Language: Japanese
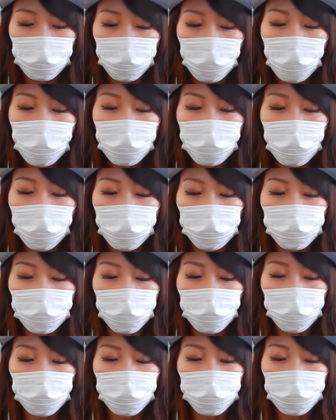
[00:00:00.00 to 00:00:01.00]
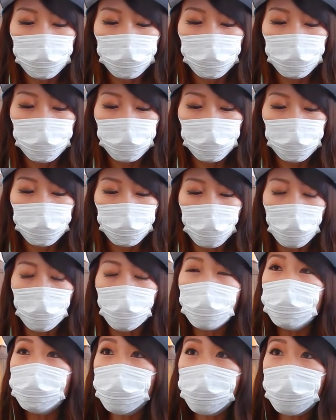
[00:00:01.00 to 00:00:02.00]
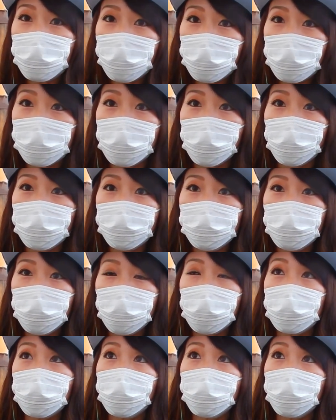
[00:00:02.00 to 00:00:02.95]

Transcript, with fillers: で、レベル4。レベルじゃない。レベルついた